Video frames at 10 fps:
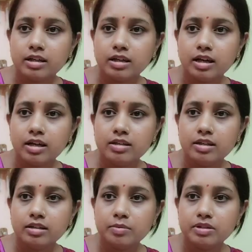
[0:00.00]
না এই যে
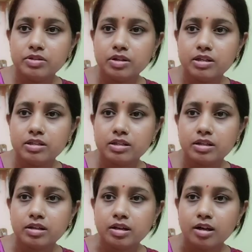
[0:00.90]
দেখতে এই যে
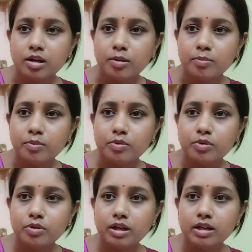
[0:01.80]
পুরো
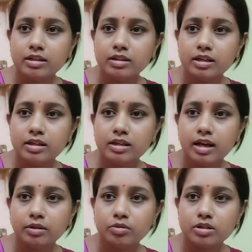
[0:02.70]
এখান দিয়ে গিয়ে
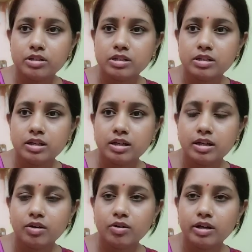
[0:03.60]
এতটা খেয়ে
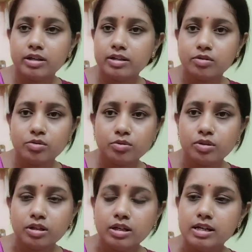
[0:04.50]
এটা কিন্তু
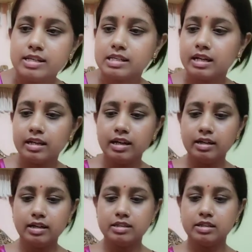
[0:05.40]
স্ক্রিন
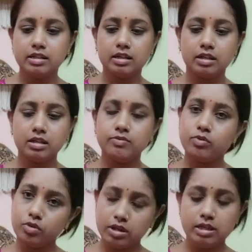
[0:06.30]
খায়নি এটা
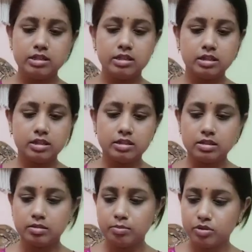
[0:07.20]
ফোনটাই খেয়েছে
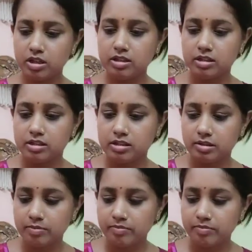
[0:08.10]
বোঝাই যাচ্ছে